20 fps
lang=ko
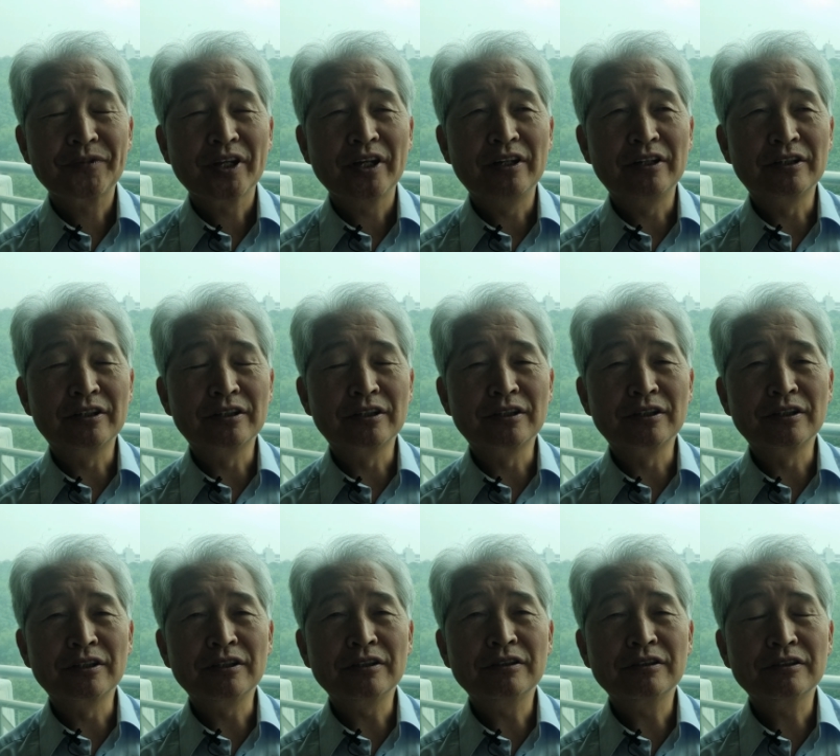
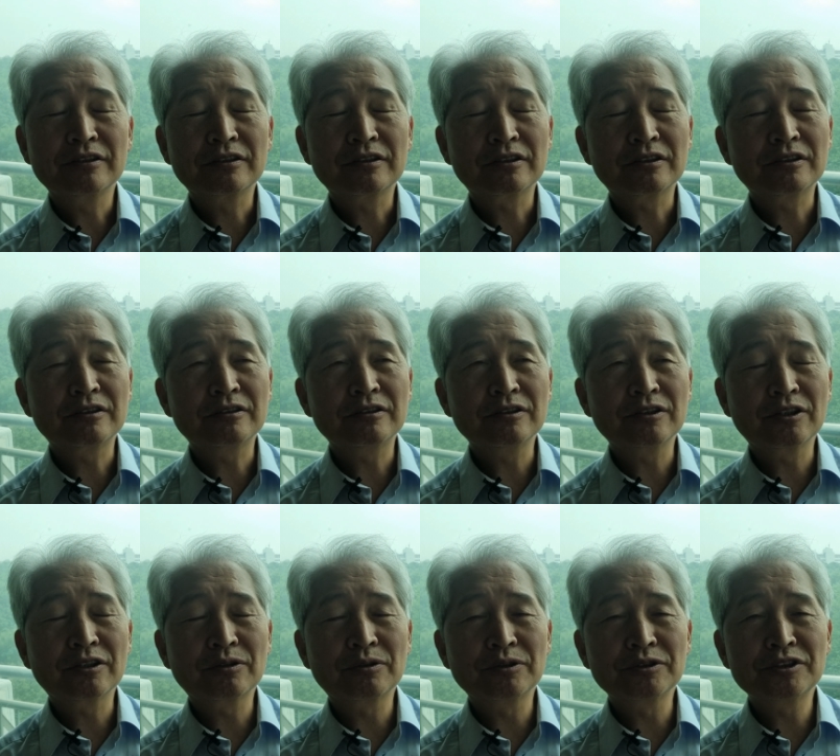아,
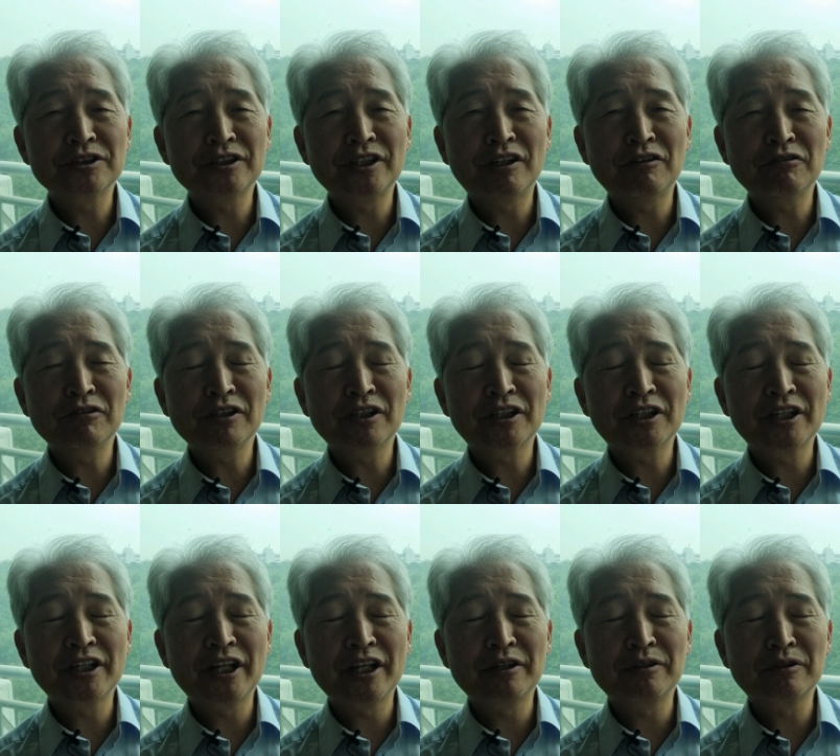그리고 신앙
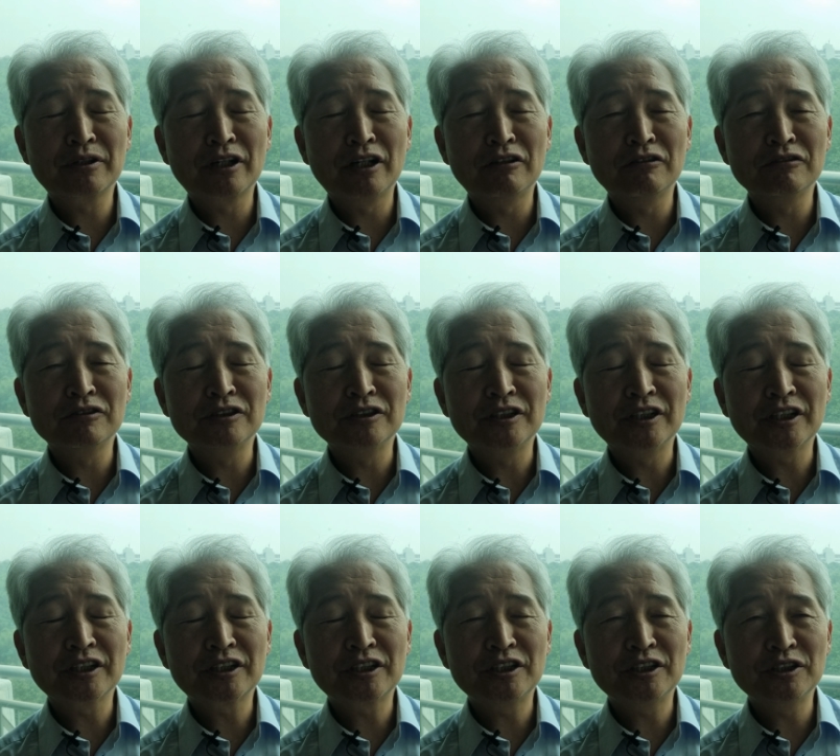훈련의 내용
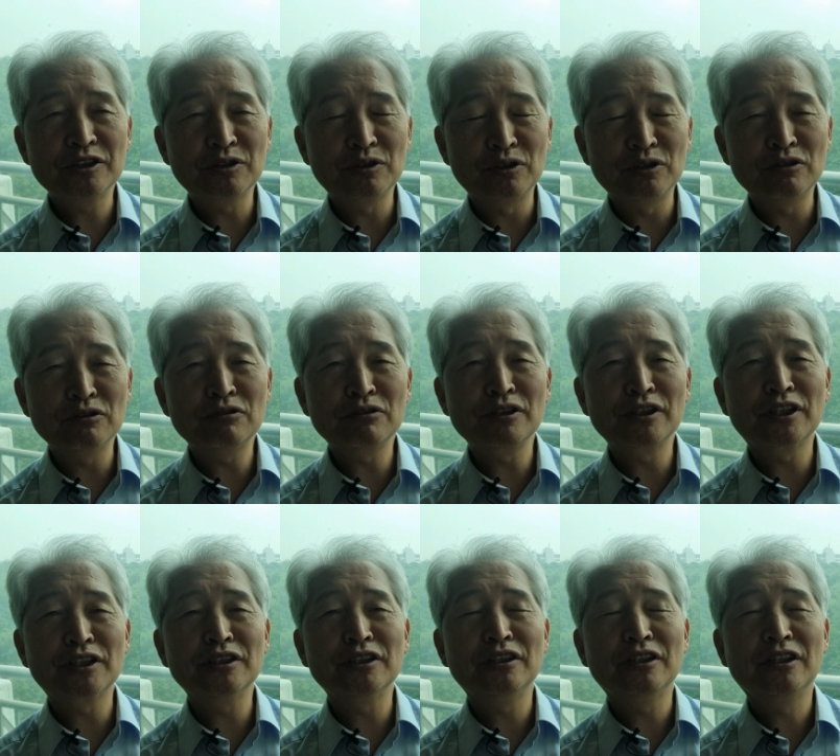가운데 기도
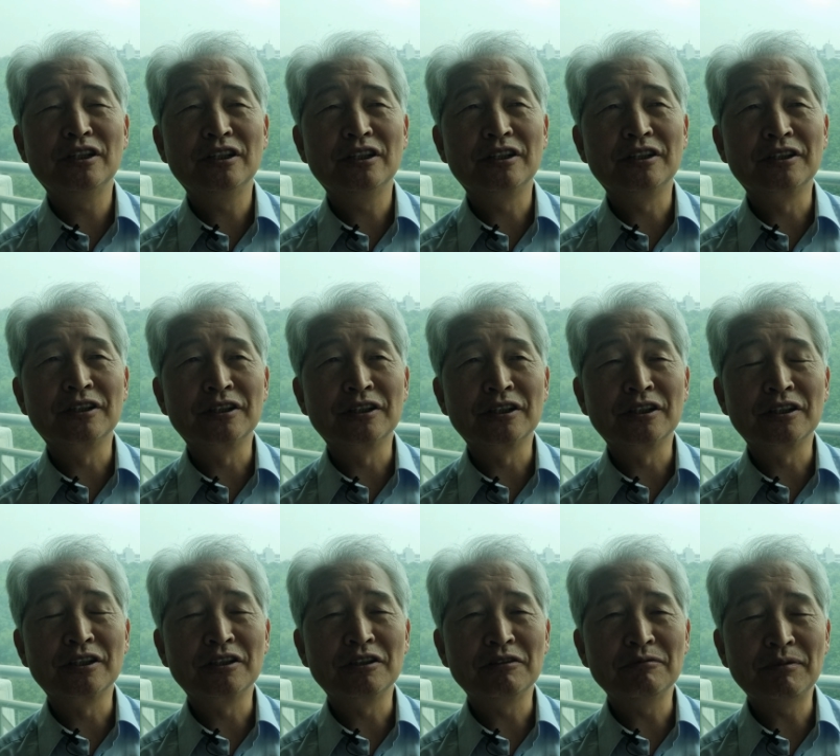훈련,
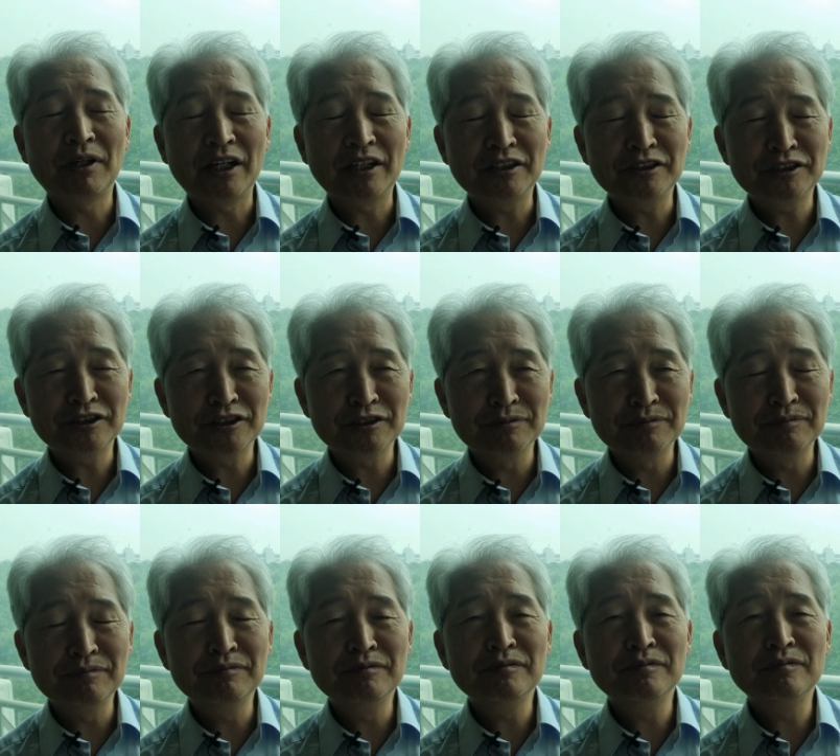아,
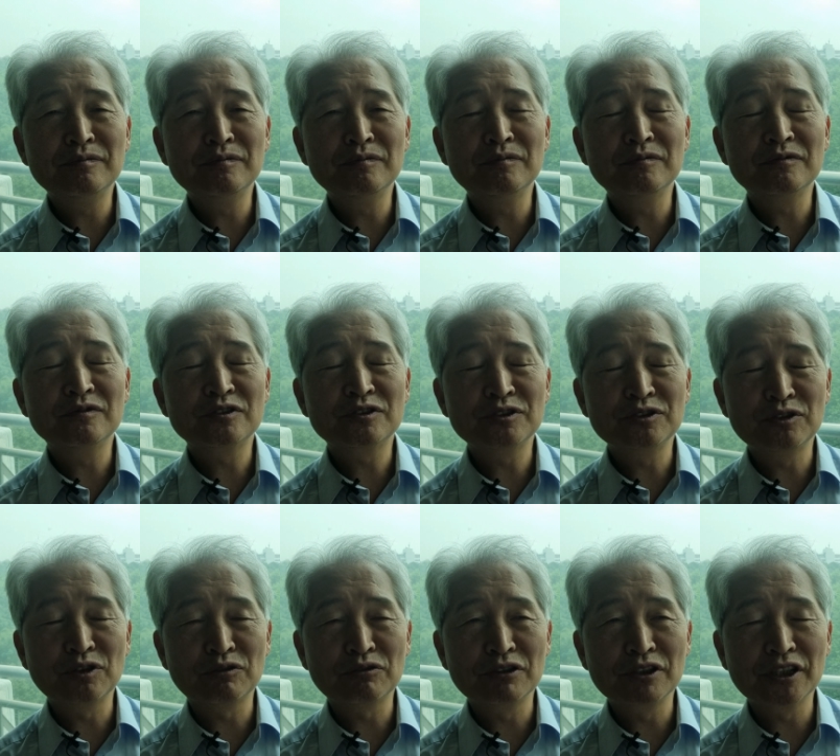말씀 음,
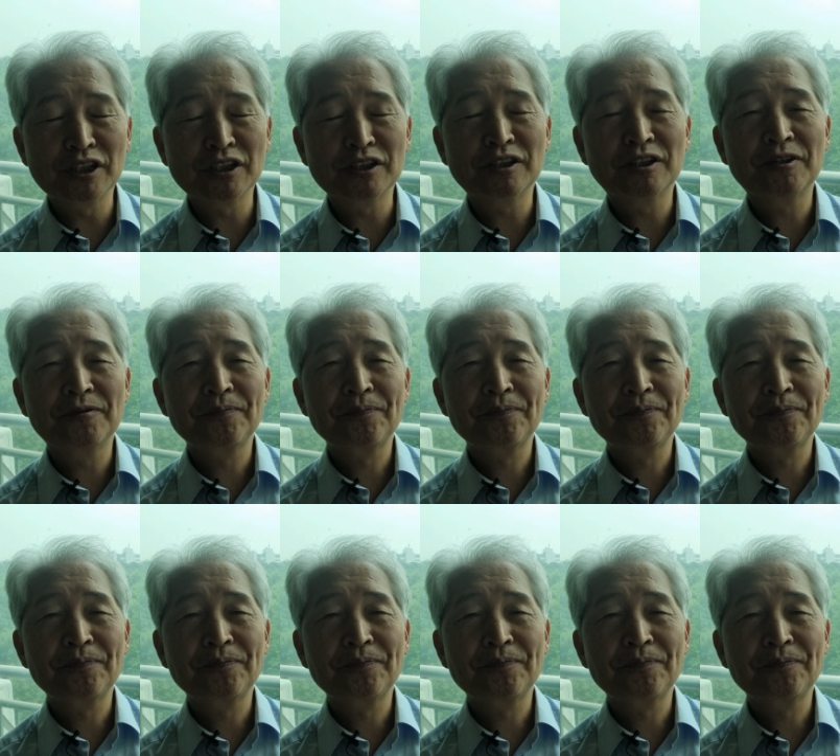순종 훈련,